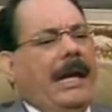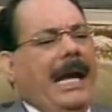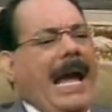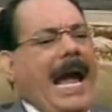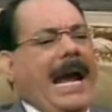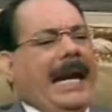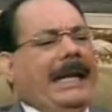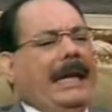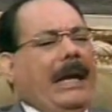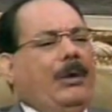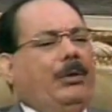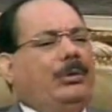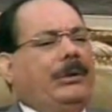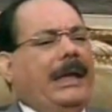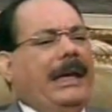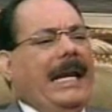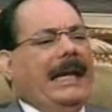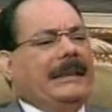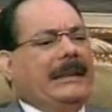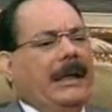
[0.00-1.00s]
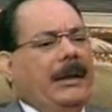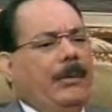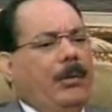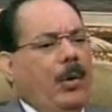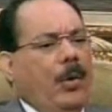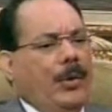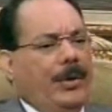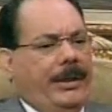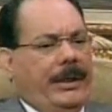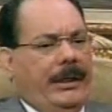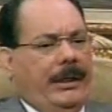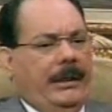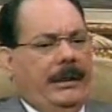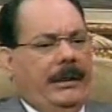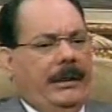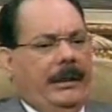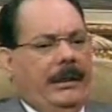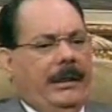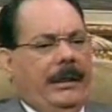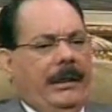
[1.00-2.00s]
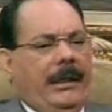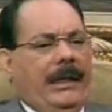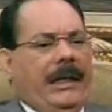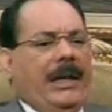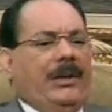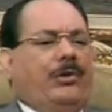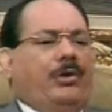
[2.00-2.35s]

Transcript: a qué usted le atribuye que